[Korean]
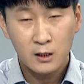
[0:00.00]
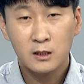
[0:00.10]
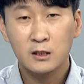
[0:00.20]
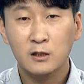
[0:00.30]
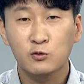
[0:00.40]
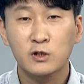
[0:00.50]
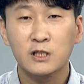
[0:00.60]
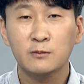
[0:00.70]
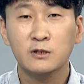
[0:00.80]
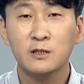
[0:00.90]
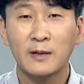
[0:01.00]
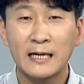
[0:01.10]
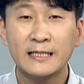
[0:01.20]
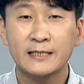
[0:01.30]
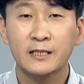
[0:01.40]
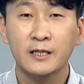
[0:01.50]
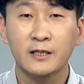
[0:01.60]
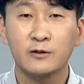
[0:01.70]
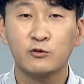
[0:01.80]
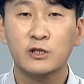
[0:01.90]
일단 구직자분들이 많이
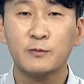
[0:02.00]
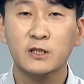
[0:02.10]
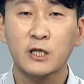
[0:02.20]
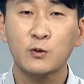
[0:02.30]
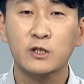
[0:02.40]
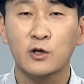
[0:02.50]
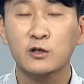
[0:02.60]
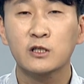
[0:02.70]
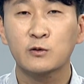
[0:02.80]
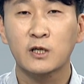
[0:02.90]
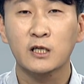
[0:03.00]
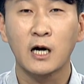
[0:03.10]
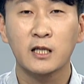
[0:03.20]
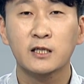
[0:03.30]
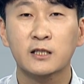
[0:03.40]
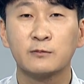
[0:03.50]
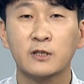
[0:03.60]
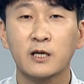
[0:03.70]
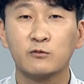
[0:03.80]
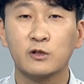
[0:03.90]
이제 60명 채용이 적은 인원이 아니기
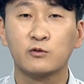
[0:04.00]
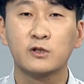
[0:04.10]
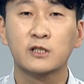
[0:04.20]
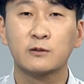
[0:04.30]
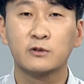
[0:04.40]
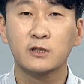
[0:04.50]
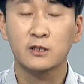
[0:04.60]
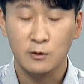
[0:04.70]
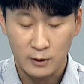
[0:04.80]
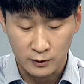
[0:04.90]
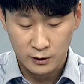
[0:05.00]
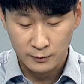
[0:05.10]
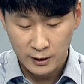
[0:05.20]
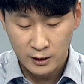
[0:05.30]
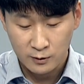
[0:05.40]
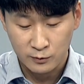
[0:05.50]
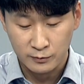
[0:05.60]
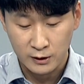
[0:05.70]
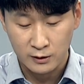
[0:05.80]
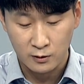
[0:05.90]
때문에 우리 음. 구직자분들이 정말 열심히 해야 되는
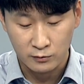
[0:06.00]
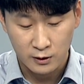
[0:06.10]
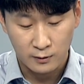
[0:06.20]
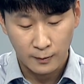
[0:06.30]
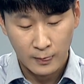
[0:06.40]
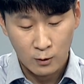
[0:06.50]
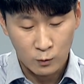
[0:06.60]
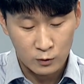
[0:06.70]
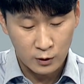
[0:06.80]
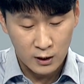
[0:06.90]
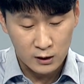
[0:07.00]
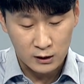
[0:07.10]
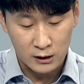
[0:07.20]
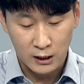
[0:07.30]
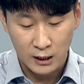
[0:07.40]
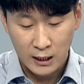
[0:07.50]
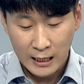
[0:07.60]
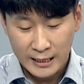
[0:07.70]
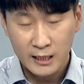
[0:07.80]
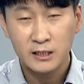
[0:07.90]
부분도 있을 거고요. 오늘 저랑 이제
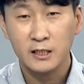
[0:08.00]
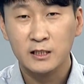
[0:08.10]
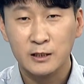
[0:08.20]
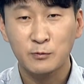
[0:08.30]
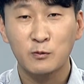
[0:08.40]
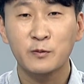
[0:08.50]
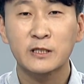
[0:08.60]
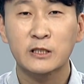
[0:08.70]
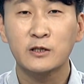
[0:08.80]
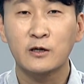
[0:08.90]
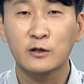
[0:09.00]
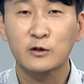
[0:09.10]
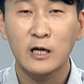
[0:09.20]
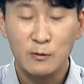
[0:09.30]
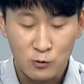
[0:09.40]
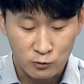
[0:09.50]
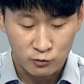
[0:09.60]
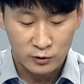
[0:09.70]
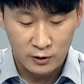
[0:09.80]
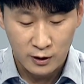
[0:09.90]
하나씩 짚어보면서 어떤 항목으로
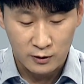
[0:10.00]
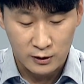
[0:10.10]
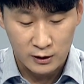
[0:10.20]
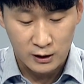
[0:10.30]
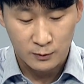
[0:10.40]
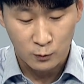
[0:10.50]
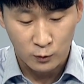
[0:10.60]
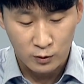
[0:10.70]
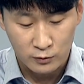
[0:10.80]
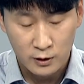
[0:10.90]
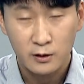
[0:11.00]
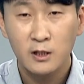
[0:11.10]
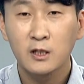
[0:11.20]
구성되어 있는지 볼 거고요.